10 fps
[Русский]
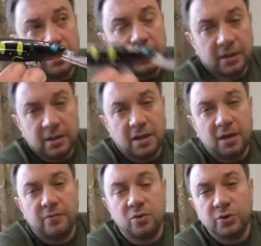э,
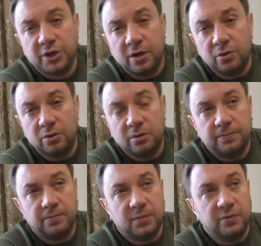иногда выручают.
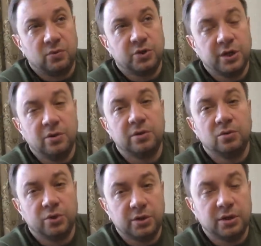И выручают
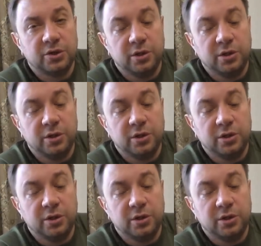очень даже